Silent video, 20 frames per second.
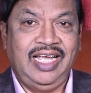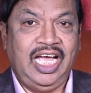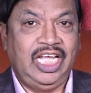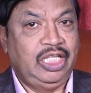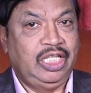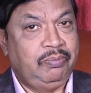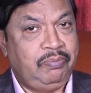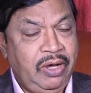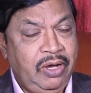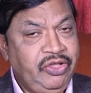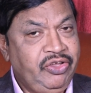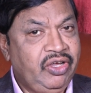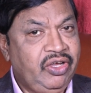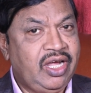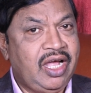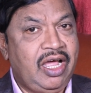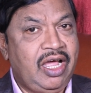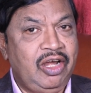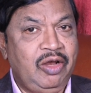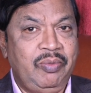அது பஞ்ச
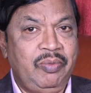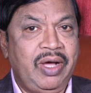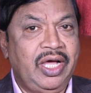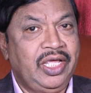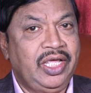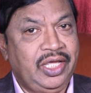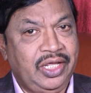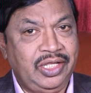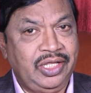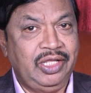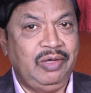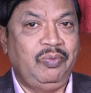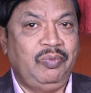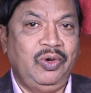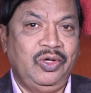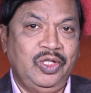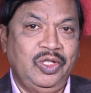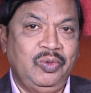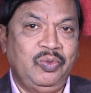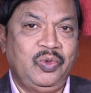காலமா இருந்த
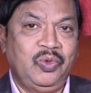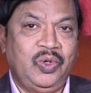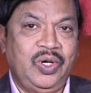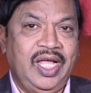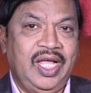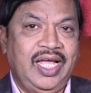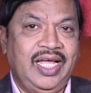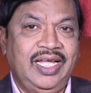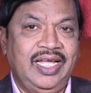போதும் கூட